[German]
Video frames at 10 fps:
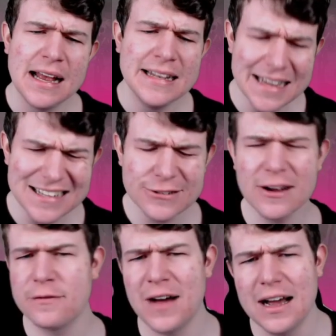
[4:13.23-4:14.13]
nicht so
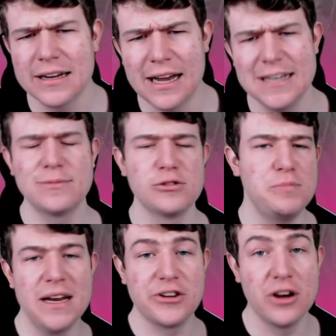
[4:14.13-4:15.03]
erfahrener
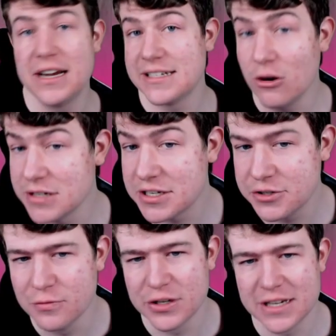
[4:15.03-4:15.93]
Eisbusspieler. Ich gehöre jetzt auch nicht
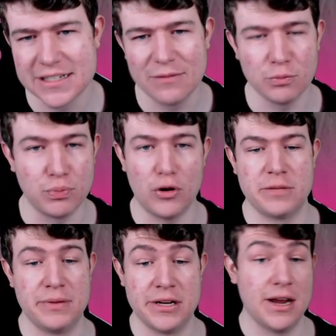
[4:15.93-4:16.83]
zu, wo ich jetzt sage, boah,
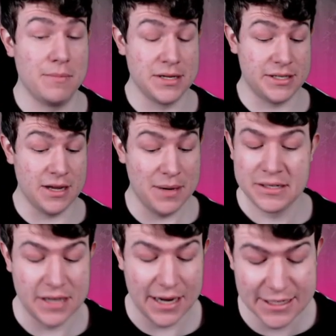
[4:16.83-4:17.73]
ich bin der Mr.
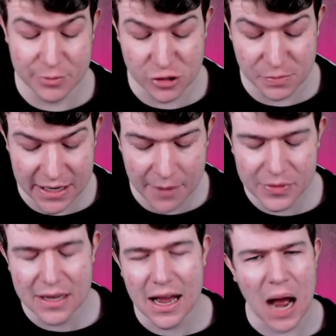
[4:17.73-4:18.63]
beste Eisbusspieler.
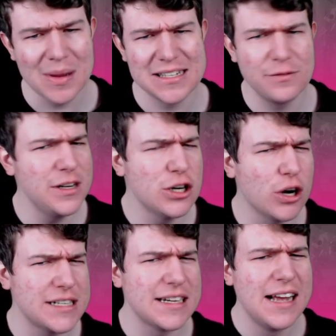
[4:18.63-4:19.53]
Aber ich sehe viele
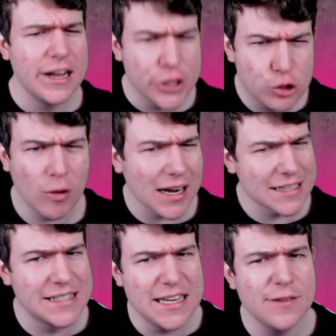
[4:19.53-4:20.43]
Leute zu
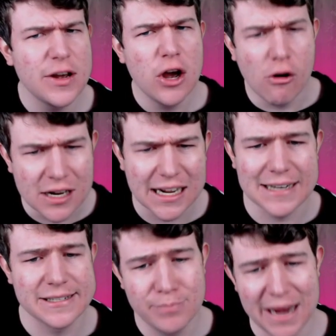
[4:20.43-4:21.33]
aggressiv und
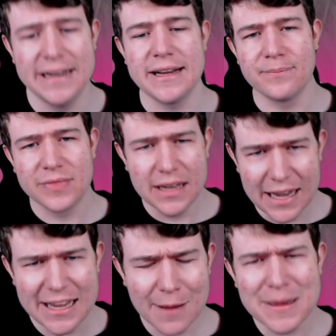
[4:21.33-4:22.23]
krass paniken.
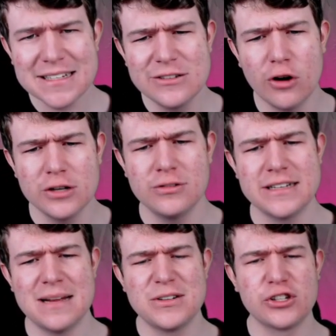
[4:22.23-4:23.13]
Ich habe jetzt
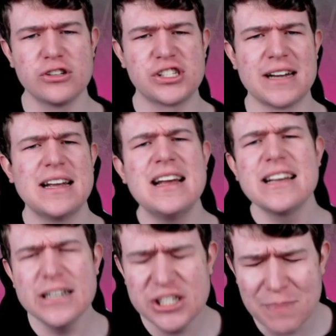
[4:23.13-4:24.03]
900 Damage Rückstand.
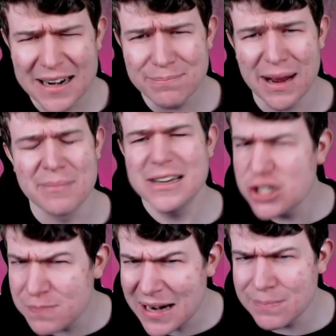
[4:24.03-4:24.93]
Gespannt bleiben,
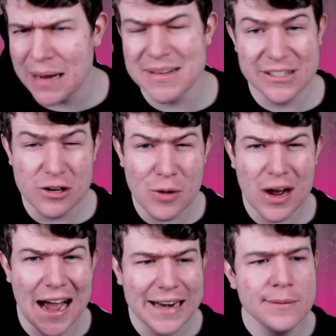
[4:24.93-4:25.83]
entspannt bleiben. Es sind immer
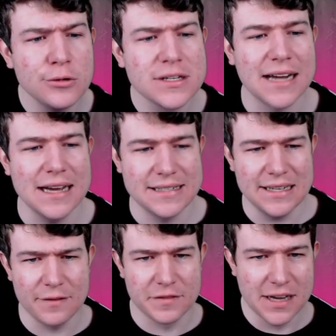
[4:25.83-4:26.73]
noch 1 Minute 30
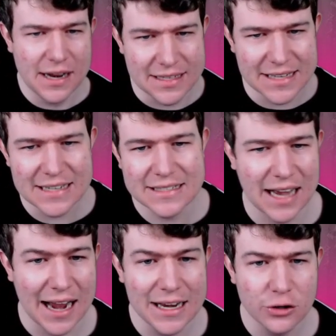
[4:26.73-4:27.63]
left. Das heißt,
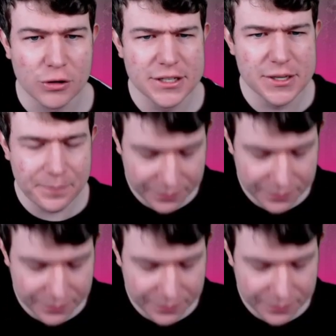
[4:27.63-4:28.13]
kein Grund